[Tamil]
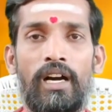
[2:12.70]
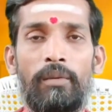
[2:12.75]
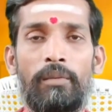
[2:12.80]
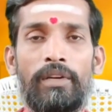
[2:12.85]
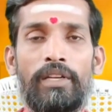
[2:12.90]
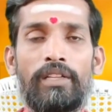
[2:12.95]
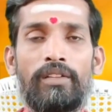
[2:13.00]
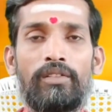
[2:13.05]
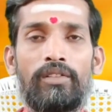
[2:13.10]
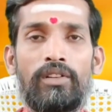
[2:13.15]
அப்போ
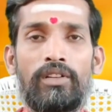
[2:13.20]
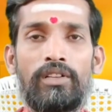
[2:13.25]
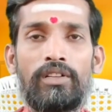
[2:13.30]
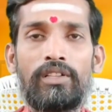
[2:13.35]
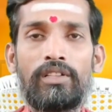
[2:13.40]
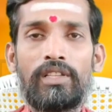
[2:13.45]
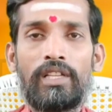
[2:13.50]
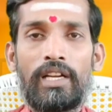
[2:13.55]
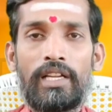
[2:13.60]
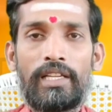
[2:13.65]
இது ஒரு
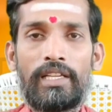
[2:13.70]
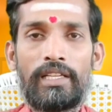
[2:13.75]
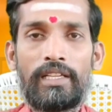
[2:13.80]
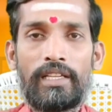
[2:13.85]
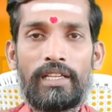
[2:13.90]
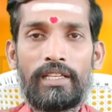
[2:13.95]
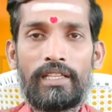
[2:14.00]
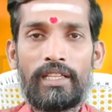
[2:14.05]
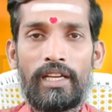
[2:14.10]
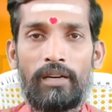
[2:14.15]

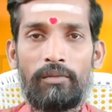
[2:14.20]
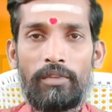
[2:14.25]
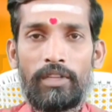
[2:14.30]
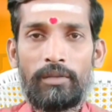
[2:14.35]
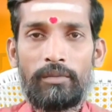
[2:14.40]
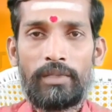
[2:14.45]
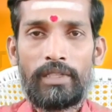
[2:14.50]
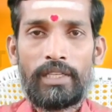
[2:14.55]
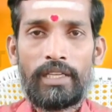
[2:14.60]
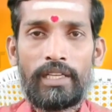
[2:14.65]
தடையின்றி
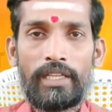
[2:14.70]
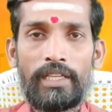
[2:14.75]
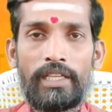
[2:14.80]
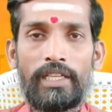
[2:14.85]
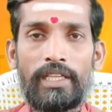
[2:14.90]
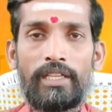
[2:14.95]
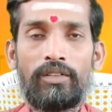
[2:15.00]
தாமதமின்றி